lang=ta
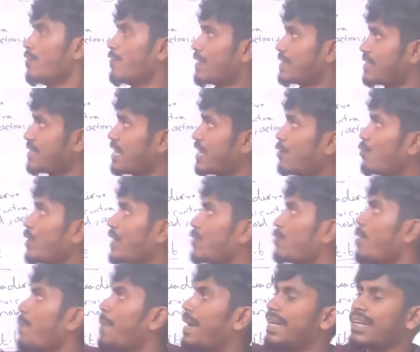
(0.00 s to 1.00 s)
ஃபஸ்ட்டு
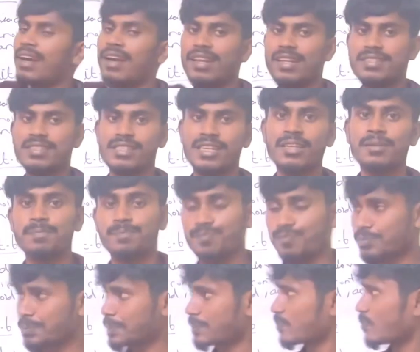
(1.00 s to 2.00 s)
யூனிட் ஒன் மெட்டாலர்ஜி
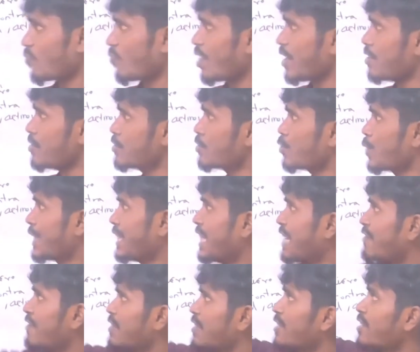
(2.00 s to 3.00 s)
ஸோ
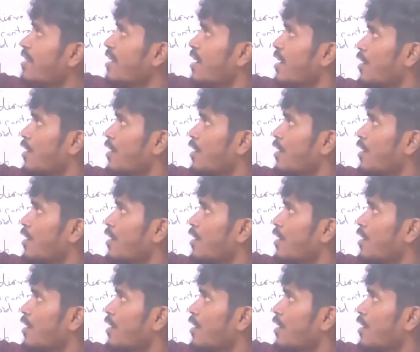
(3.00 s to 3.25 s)
இதில் வந்து